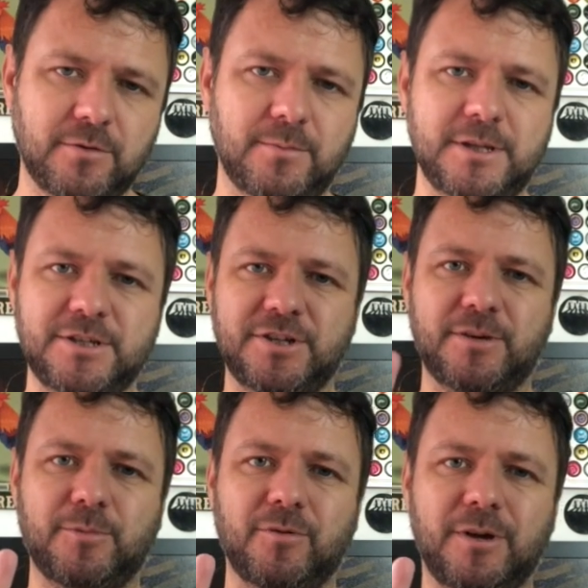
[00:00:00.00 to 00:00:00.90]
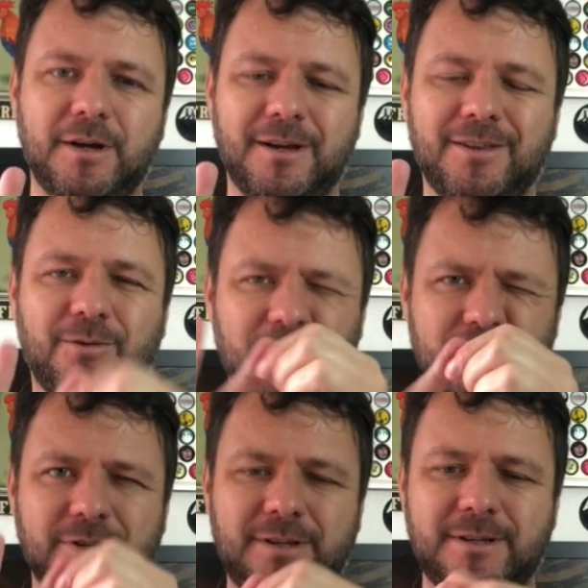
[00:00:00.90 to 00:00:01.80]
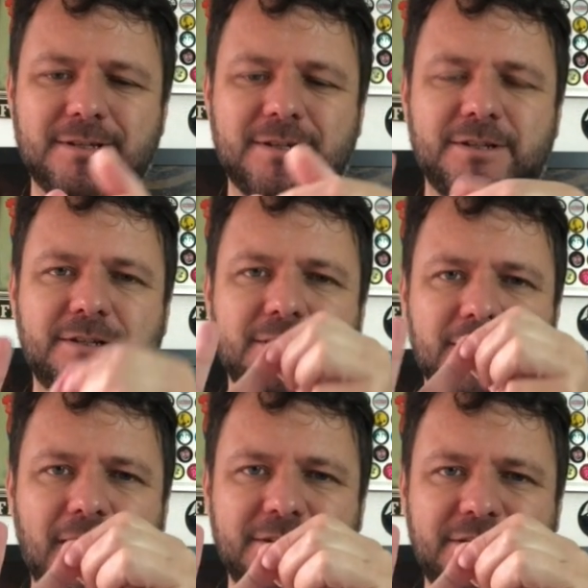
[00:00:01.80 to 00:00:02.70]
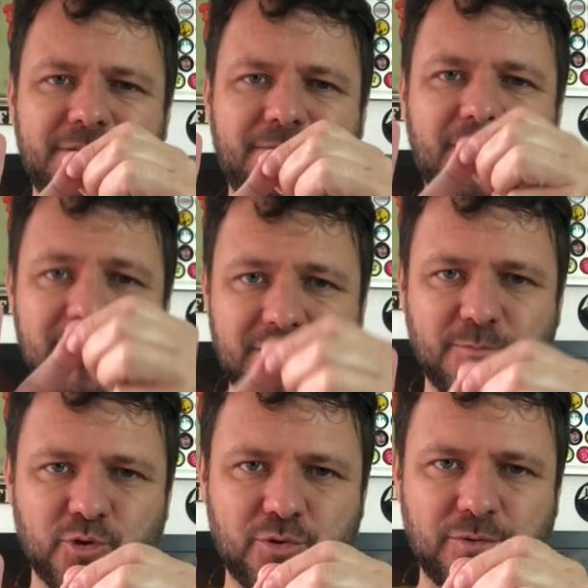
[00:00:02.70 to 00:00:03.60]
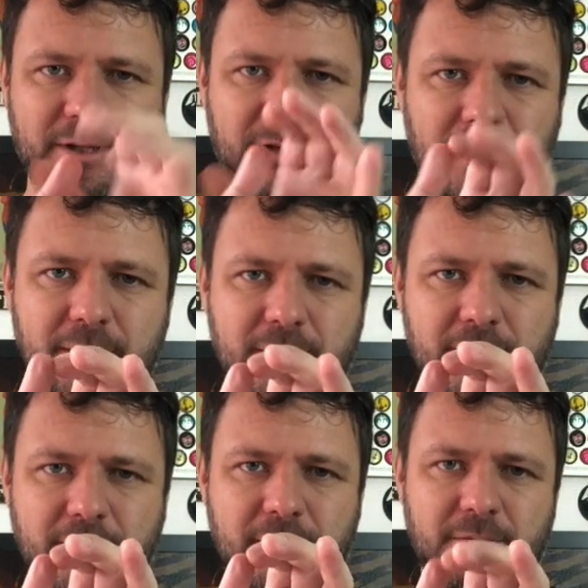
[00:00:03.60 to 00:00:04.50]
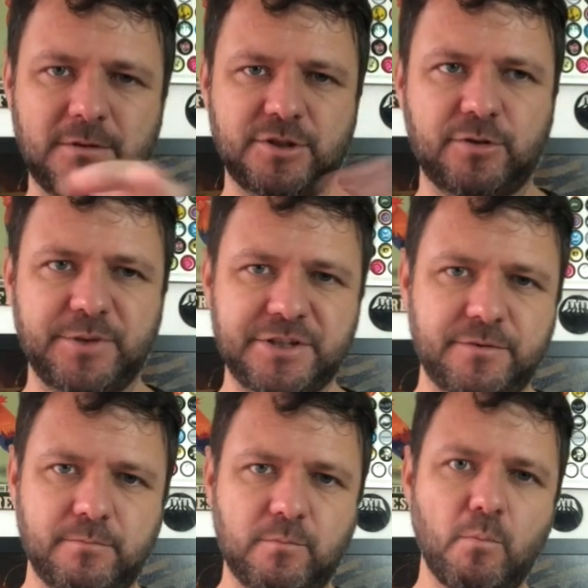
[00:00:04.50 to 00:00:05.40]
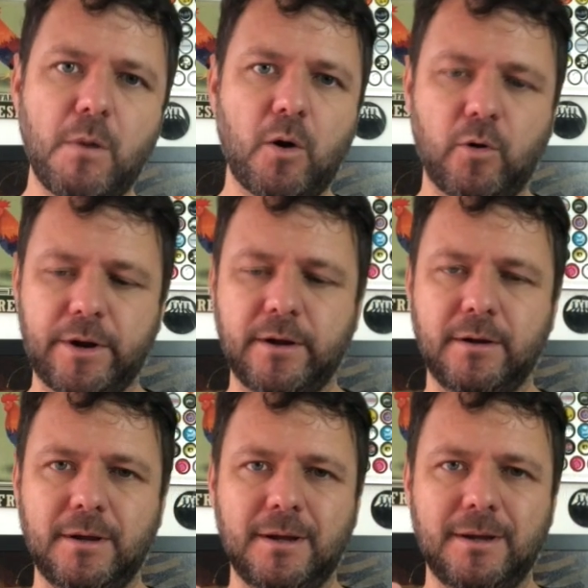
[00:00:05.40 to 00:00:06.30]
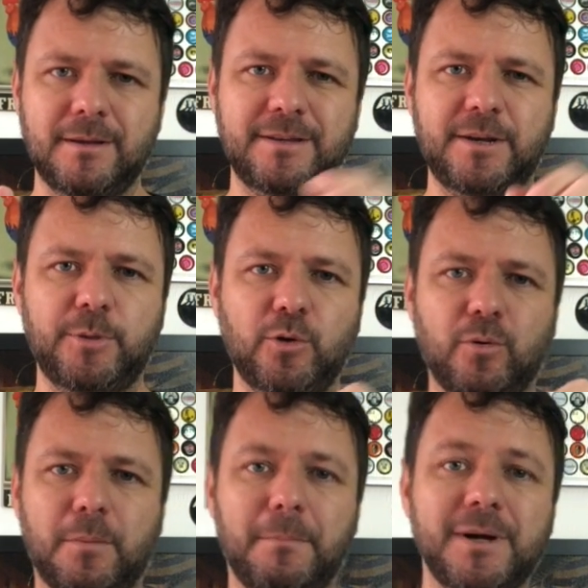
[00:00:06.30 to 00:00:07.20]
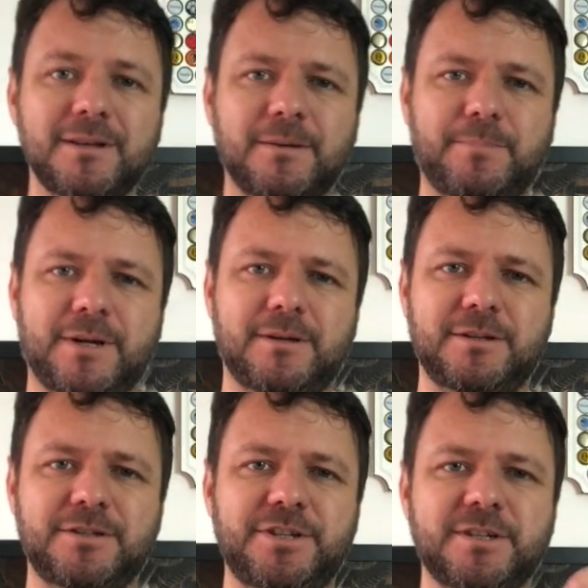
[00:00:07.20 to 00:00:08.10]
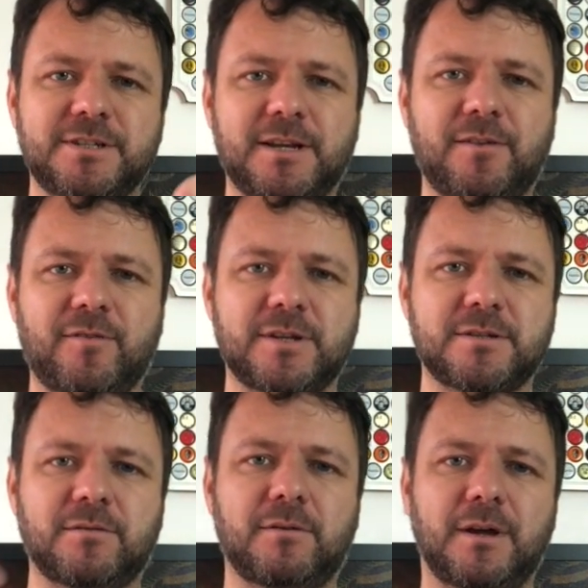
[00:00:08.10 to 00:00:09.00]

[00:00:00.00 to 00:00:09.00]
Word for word: como eles chamam. Então olha só que interessante, a gente faz a mostura aqui, geralmente uma hora. Terminou, manda para tina de clarificação.